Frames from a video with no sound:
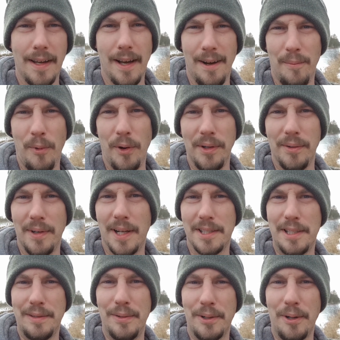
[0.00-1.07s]
moin und
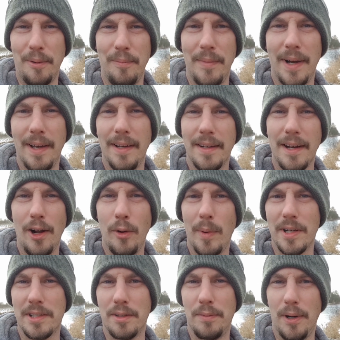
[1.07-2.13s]
herzlich willkommen bei
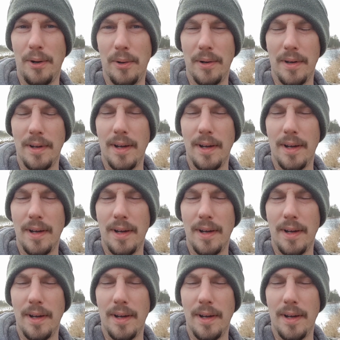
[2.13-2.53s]
Kaulbarsch TV.